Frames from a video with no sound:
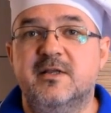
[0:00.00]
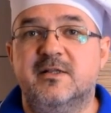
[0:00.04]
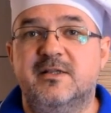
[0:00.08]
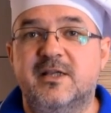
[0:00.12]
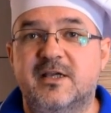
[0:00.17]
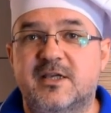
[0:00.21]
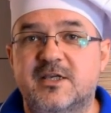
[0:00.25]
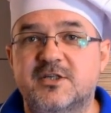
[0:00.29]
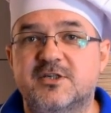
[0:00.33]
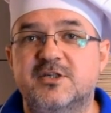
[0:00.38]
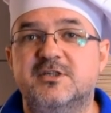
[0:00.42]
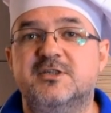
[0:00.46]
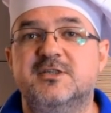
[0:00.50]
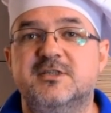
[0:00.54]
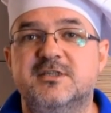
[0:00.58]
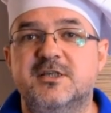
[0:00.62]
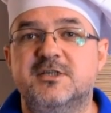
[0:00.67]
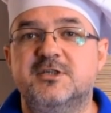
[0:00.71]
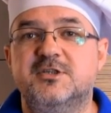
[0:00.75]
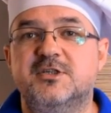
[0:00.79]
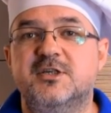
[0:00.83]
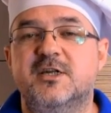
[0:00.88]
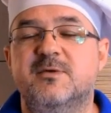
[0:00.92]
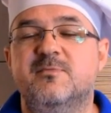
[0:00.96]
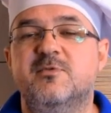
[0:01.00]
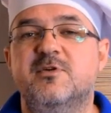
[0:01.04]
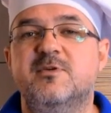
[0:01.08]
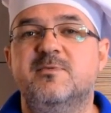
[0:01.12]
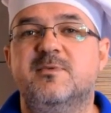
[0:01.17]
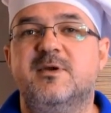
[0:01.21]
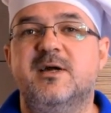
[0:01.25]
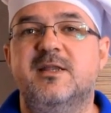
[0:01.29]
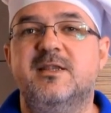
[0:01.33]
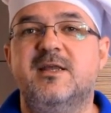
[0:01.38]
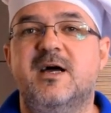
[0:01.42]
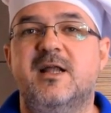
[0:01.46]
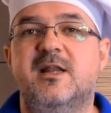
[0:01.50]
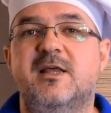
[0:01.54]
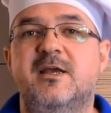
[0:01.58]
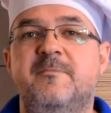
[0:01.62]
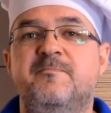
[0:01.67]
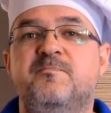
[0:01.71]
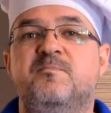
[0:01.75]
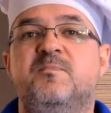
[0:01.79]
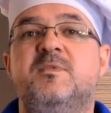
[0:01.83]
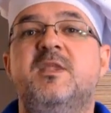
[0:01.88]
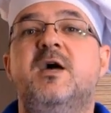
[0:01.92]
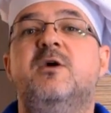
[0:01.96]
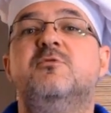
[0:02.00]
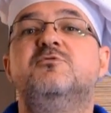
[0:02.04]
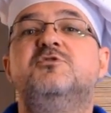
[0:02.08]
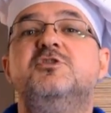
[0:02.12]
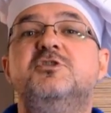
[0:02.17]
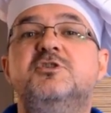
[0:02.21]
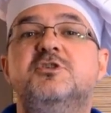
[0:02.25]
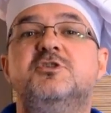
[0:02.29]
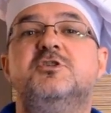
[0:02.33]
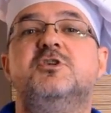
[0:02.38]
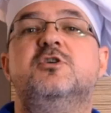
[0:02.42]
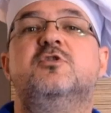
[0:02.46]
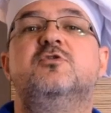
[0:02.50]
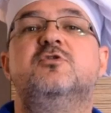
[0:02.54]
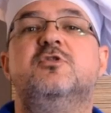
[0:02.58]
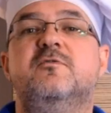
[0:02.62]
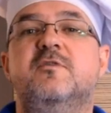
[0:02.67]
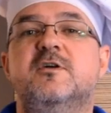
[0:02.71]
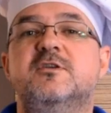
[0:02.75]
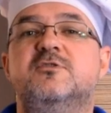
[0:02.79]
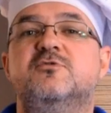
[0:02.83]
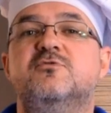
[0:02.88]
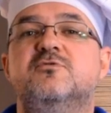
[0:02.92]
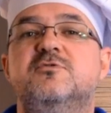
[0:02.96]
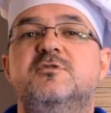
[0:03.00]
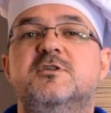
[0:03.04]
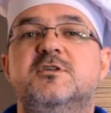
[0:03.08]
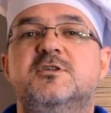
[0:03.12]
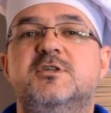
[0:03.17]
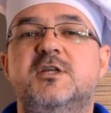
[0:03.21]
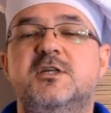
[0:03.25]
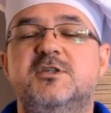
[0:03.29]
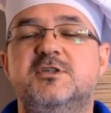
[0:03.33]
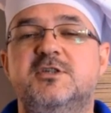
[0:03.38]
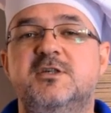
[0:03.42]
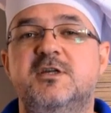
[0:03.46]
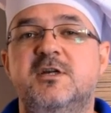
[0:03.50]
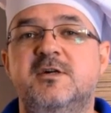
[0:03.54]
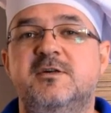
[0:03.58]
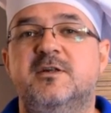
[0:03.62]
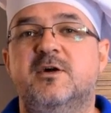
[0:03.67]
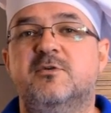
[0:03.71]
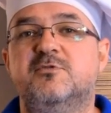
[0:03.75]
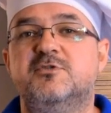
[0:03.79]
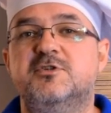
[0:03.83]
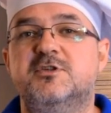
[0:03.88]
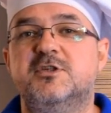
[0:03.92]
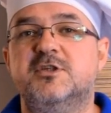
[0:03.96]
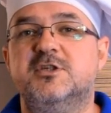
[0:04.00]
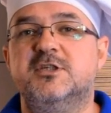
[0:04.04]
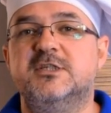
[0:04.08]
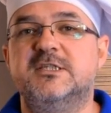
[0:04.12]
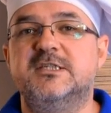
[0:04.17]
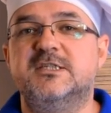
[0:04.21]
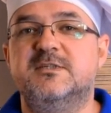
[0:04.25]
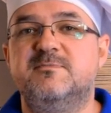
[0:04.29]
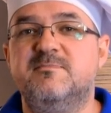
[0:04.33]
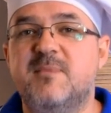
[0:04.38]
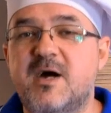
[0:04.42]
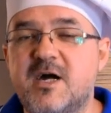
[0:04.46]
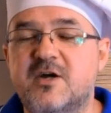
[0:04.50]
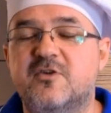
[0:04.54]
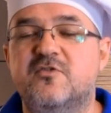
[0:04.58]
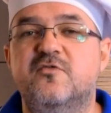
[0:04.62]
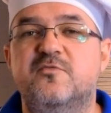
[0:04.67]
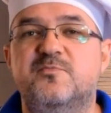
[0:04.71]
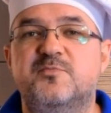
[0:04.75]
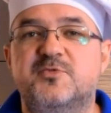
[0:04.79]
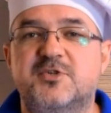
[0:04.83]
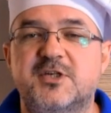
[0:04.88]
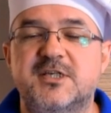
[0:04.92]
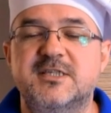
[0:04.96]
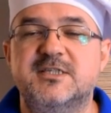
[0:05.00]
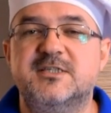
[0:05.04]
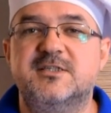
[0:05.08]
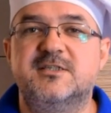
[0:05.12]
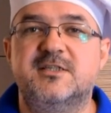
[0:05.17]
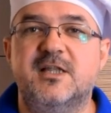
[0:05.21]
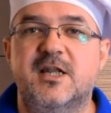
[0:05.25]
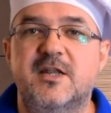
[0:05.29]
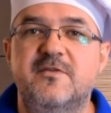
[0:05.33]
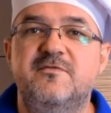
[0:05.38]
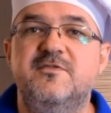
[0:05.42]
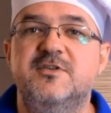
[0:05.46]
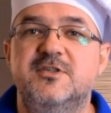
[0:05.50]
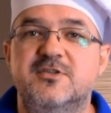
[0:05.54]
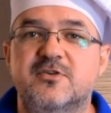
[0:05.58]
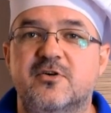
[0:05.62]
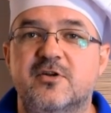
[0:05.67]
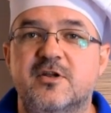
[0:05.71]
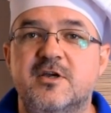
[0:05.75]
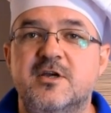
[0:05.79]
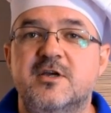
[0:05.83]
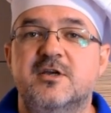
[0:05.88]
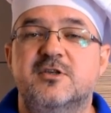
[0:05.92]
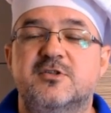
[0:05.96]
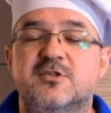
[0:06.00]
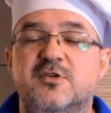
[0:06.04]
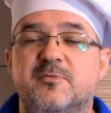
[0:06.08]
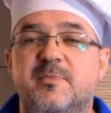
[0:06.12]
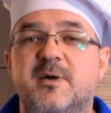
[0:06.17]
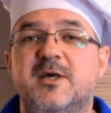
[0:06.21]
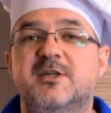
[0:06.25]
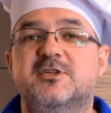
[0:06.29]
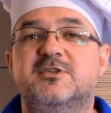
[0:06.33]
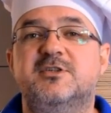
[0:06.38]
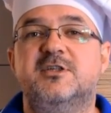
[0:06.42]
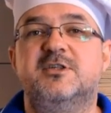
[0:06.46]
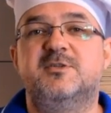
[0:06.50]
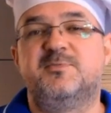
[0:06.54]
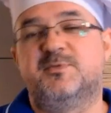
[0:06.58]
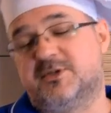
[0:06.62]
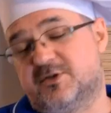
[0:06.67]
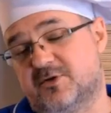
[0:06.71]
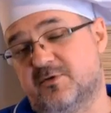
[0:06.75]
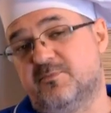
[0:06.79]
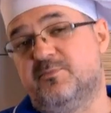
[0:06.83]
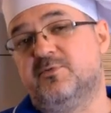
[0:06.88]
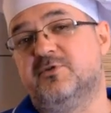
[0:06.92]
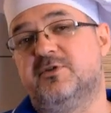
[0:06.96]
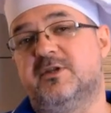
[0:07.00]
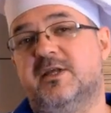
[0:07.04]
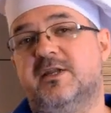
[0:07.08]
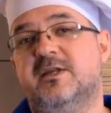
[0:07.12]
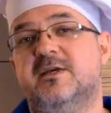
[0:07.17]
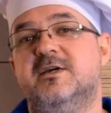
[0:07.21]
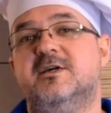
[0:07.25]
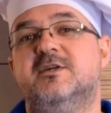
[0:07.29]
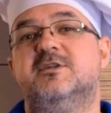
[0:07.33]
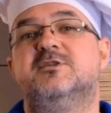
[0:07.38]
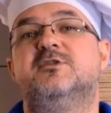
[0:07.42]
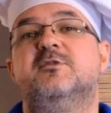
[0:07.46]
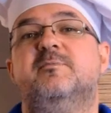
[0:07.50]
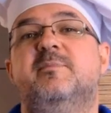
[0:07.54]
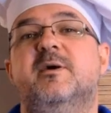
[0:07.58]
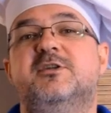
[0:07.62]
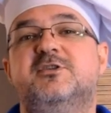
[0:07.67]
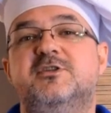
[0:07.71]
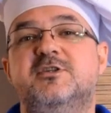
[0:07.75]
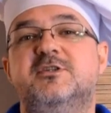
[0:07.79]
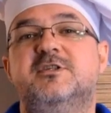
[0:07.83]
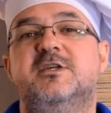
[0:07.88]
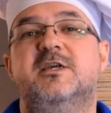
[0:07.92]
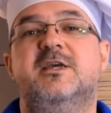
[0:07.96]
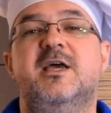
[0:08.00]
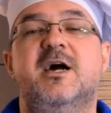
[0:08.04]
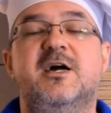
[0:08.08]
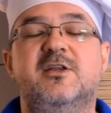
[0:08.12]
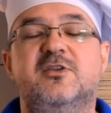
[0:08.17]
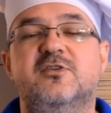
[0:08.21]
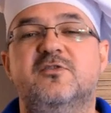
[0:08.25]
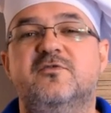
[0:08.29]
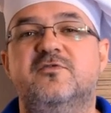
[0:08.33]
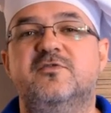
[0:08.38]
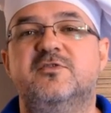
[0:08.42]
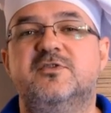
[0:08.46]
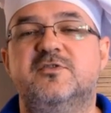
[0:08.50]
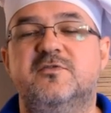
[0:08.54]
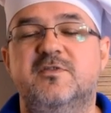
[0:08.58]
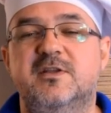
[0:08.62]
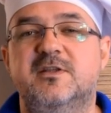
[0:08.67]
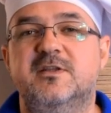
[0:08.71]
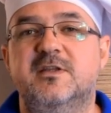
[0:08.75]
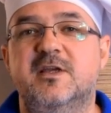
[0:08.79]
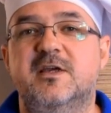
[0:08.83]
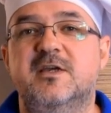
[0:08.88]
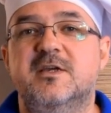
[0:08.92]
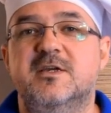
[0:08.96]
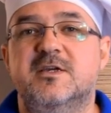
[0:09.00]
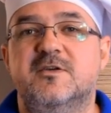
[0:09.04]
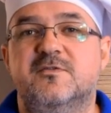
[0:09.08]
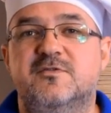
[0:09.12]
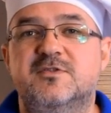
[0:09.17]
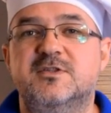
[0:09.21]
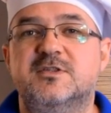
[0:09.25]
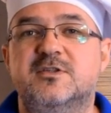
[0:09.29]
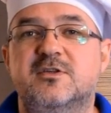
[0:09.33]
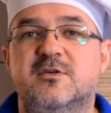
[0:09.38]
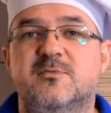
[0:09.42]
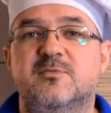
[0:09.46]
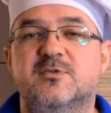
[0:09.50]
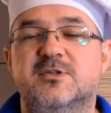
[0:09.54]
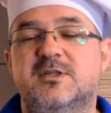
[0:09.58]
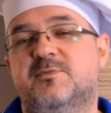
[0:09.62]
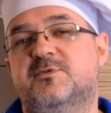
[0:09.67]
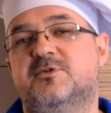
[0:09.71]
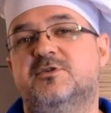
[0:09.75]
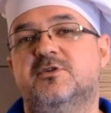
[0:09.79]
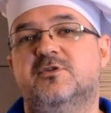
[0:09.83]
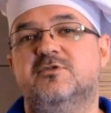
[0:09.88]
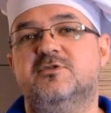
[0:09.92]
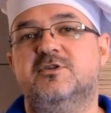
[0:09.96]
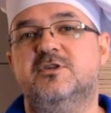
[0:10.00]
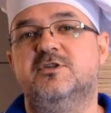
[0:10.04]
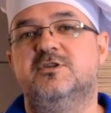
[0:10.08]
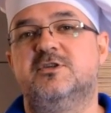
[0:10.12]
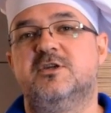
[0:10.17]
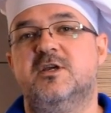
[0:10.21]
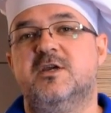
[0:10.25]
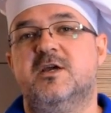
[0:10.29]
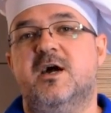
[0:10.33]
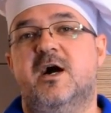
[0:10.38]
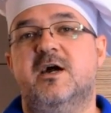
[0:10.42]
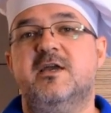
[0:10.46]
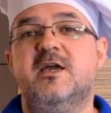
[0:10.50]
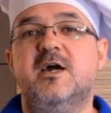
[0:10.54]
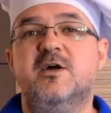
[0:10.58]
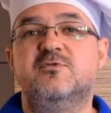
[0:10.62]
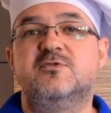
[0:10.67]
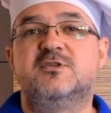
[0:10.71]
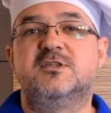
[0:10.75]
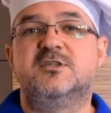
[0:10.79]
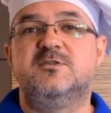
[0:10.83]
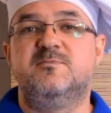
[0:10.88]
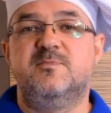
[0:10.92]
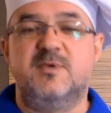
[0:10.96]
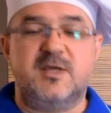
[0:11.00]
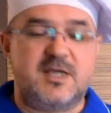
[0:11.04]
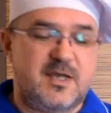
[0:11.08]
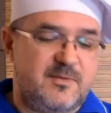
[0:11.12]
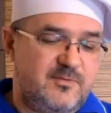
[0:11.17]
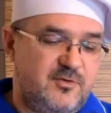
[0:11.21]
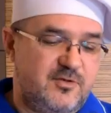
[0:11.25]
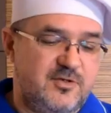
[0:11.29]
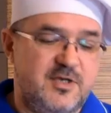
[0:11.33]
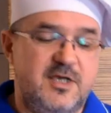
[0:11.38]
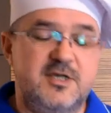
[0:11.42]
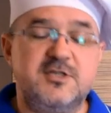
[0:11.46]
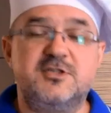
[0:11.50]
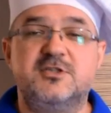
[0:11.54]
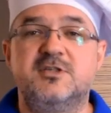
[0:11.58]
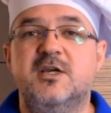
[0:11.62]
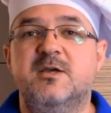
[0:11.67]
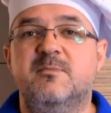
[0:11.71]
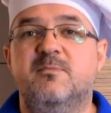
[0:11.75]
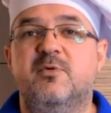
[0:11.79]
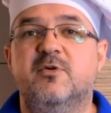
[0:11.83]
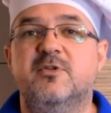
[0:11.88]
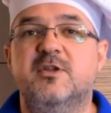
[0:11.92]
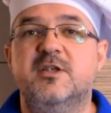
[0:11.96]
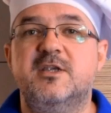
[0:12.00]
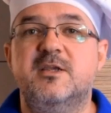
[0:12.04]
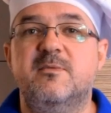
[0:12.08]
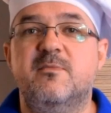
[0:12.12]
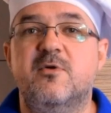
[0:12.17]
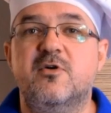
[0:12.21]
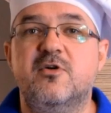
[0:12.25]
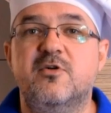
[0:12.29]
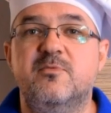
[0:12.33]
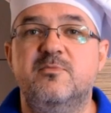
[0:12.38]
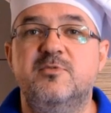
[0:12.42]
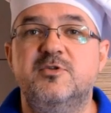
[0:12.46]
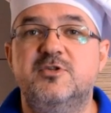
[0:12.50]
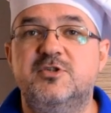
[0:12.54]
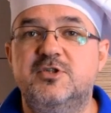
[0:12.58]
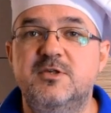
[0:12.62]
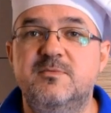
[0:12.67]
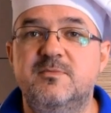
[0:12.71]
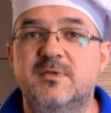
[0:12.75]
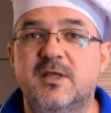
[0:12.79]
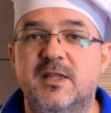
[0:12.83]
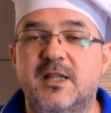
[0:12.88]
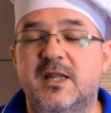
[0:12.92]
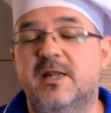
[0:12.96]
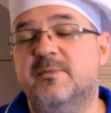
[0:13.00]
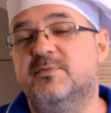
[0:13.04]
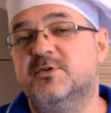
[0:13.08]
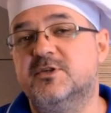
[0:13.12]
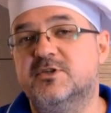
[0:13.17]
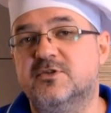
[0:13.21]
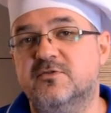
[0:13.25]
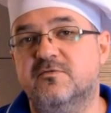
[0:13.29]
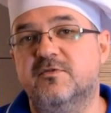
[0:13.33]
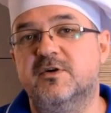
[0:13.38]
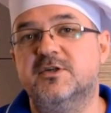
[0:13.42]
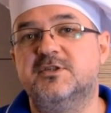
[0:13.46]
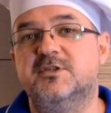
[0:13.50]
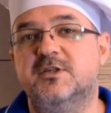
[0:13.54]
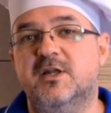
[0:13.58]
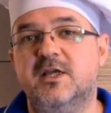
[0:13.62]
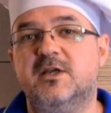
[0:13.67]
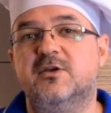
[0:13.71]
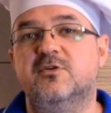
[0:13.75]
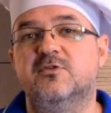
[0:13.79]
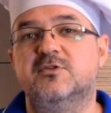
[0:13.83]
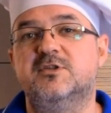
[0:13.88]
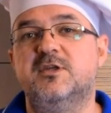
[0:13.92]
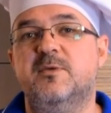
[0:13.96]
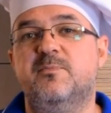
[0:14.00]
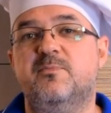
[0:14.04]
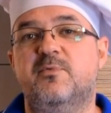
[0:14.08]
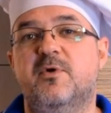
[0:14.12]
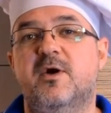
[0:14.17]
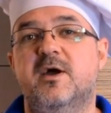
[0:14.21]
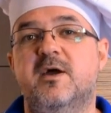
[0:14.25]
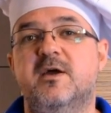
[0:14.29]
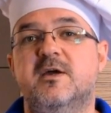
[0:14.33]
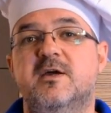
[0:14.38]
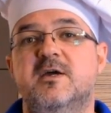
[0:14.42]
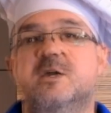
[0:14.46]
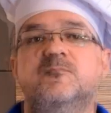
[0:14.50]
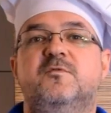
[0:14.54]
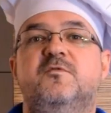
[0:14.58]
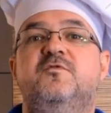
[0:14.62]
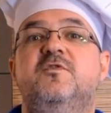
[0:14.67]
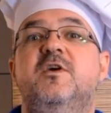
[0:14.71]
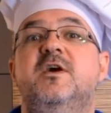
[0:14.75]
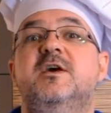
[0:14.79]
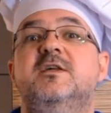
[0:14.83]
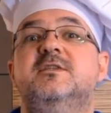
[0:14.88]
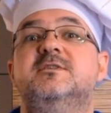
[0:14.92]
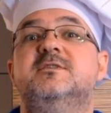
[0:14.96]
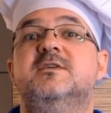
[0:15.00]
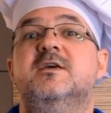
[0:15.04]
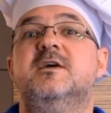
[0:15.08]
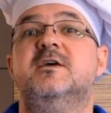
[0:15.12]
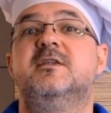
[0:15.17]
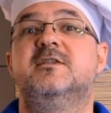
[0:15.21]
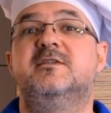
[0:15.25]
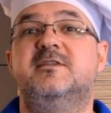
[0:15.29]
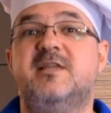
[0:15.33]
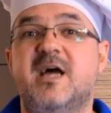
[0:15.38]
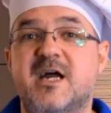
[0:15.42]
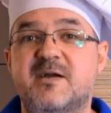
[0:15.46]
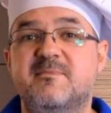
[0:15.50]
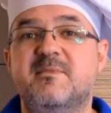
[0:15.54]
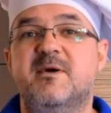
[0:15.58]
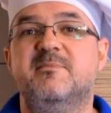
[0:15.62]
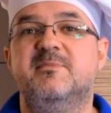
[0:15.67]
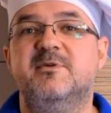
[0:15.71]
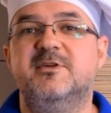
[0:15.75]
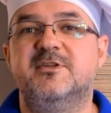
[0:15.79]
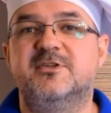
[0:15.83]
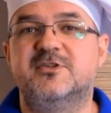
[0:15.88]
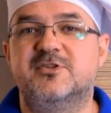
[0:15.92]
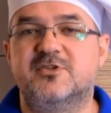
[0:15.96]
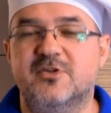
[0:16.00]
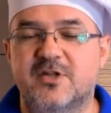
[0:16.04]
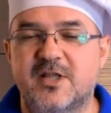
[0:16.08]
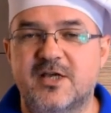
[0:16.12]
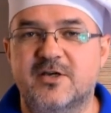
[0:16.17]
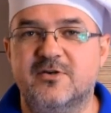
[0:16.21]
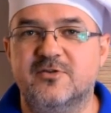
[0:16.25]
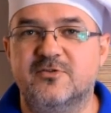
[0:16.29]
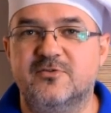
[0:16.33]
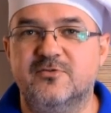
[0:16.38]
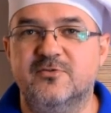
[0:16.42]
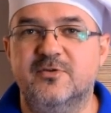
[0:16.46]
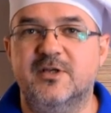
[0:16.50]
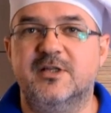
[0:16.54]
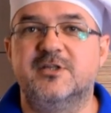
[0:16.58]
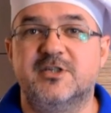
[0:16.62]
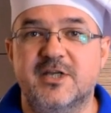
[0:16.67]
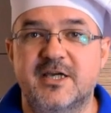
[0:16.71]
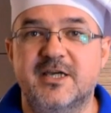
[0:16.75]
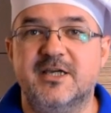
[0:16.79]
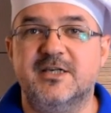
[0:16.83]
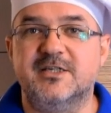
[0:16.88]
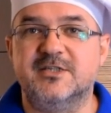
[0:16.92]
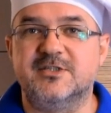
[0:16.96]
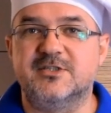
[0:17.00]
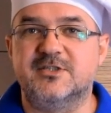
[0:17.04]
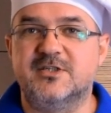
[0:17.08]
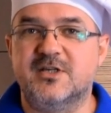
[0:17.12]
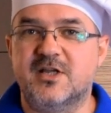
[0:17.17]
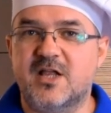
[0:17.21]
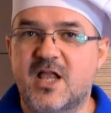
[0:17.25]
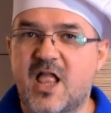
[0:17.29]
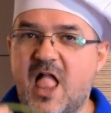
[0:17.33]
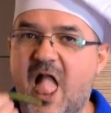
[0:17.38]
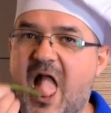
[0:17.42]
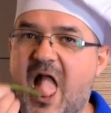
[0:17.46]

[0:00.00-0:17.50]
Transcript: Takie rzeczy znajdziecie na moim kanale. Nauczycie się gotować różnych rzeczy, nauczycie się smaków przez telewizor, zobaczcie, czy przez komputer, zobaczycie jak to świetnie wszystko można przyrządzić, a ja już zmykam to jeść, bo one nie mogą być zimne, najlepsze są właśnie lekko ciepłe, więc tak ma być. Środa gotuje. Cześć!